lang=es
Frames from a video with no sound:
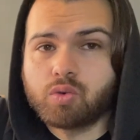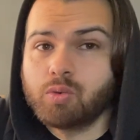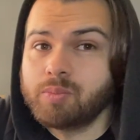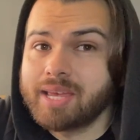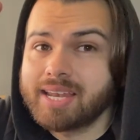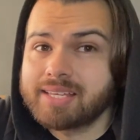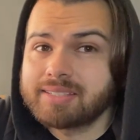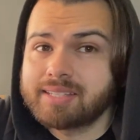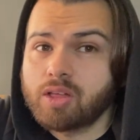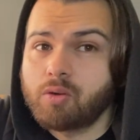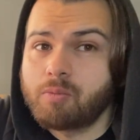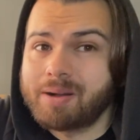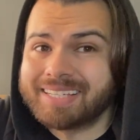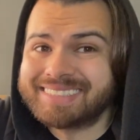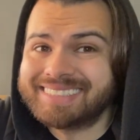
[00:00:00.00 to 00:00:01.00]
Hubiera
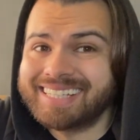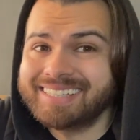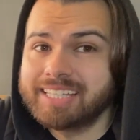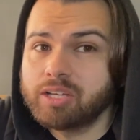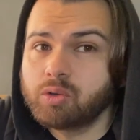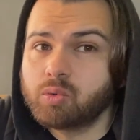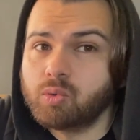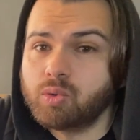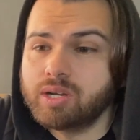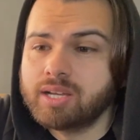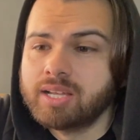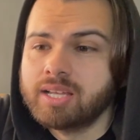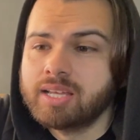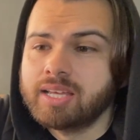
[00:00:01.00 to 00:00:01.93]
estado bastante cool